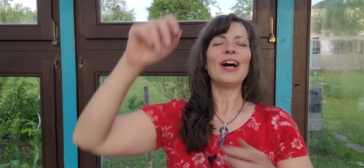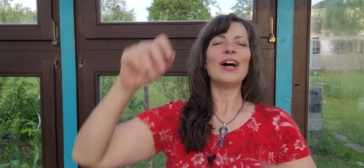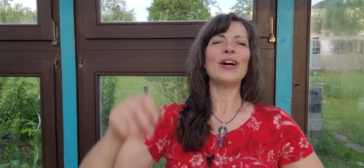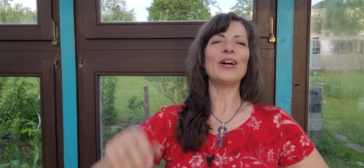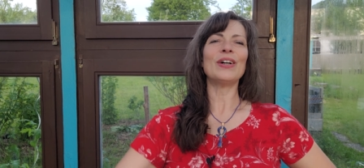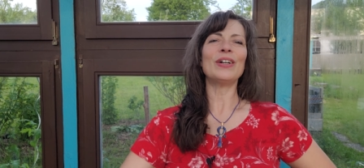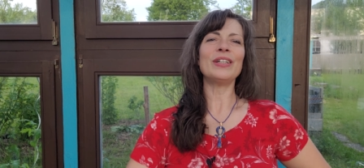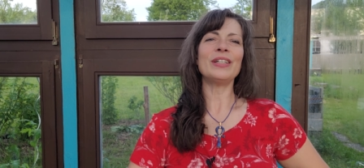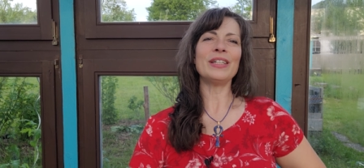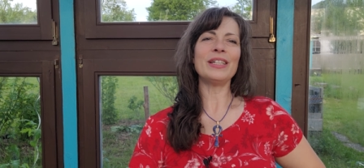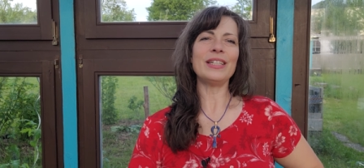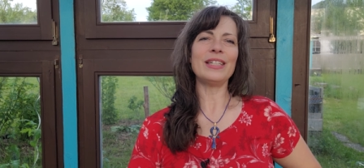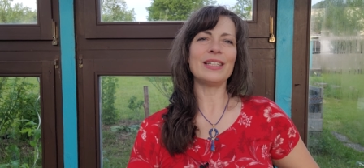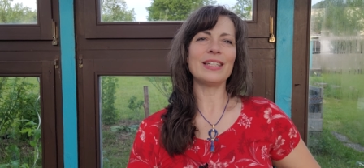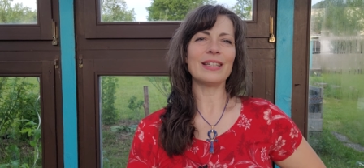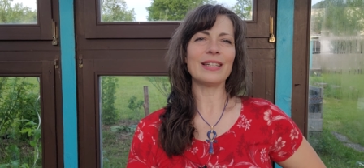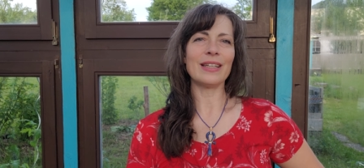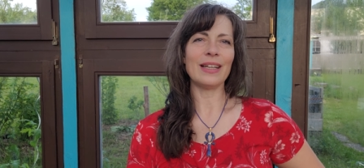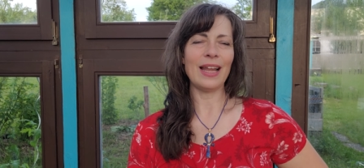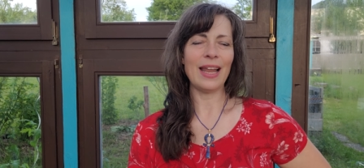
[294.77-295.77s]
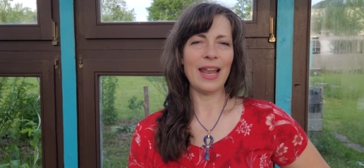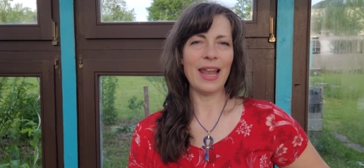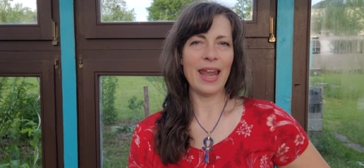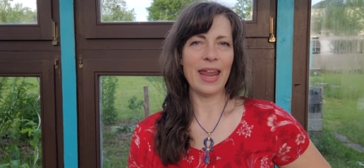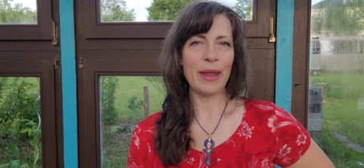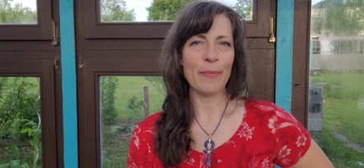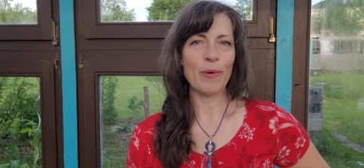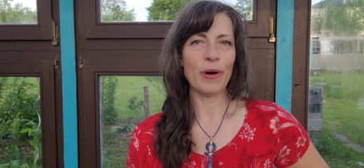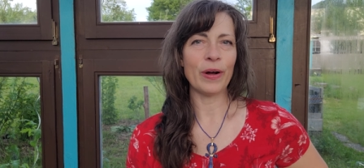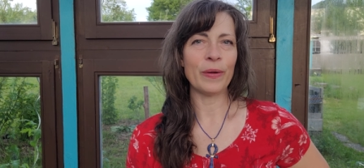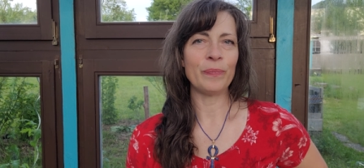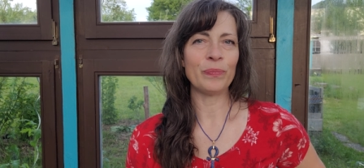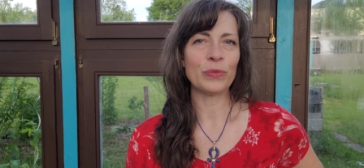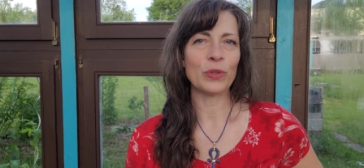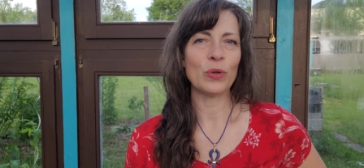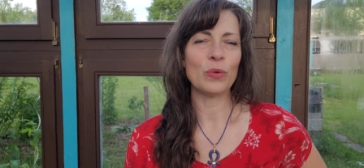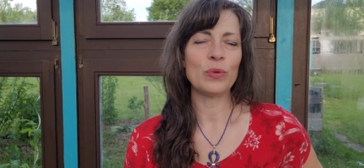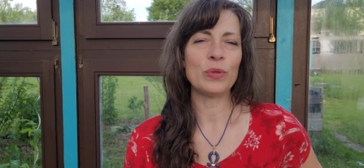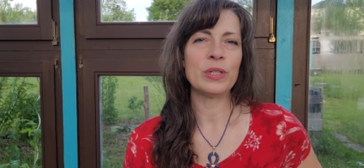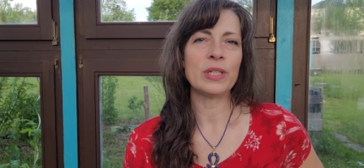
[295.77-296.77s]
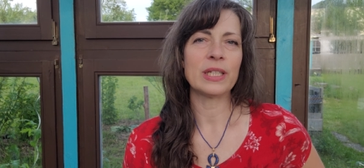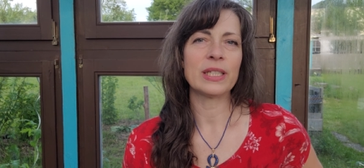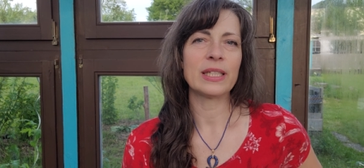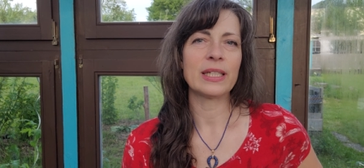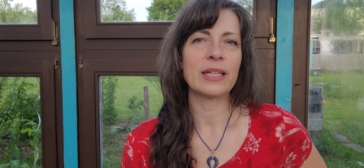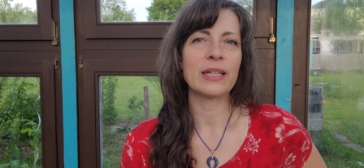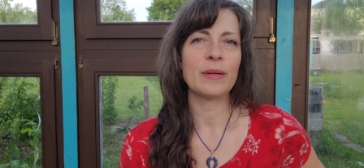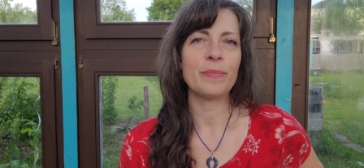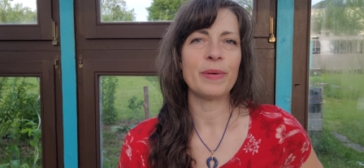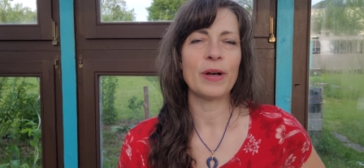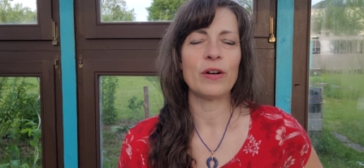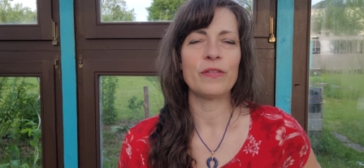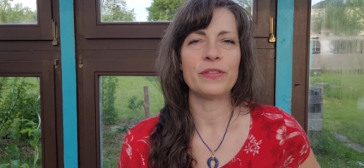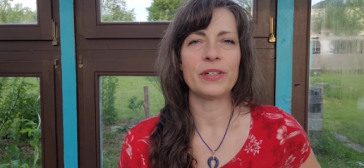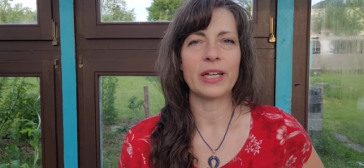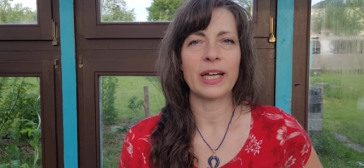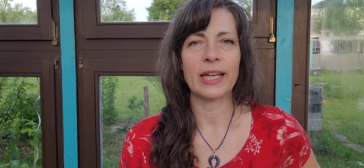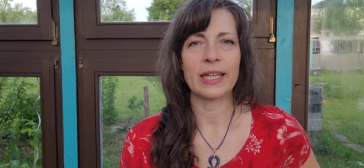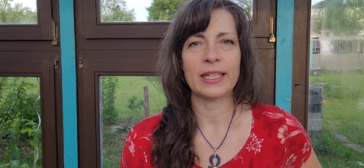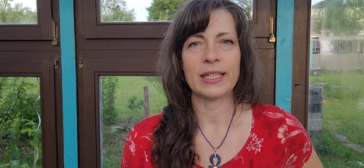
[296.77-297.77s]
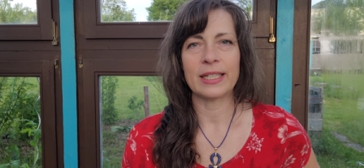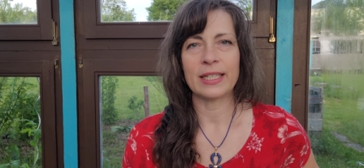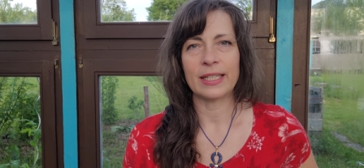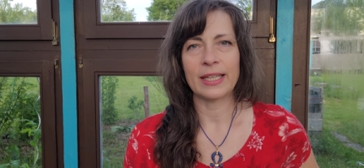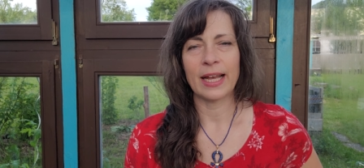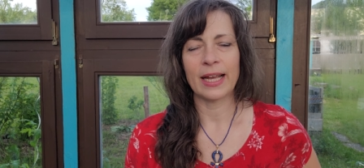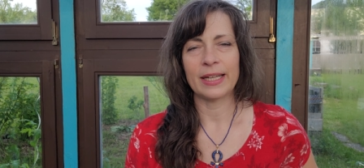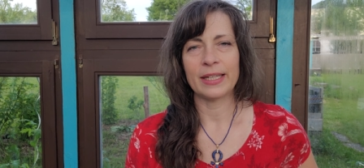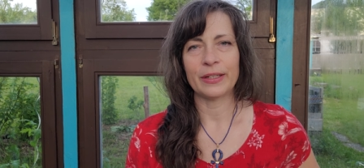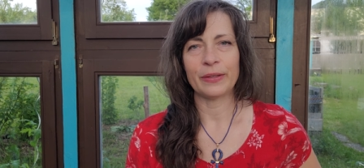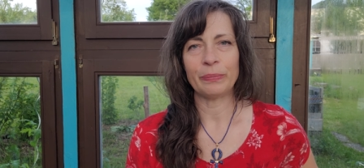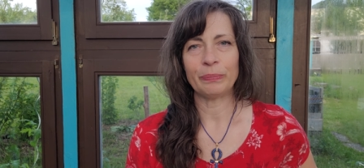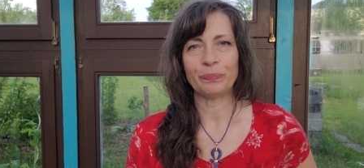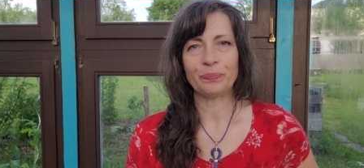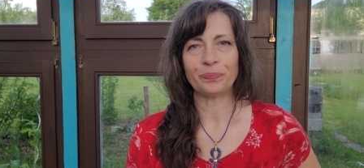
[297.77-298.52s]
Und Leber, unterste Rippe auf der rechten Seite.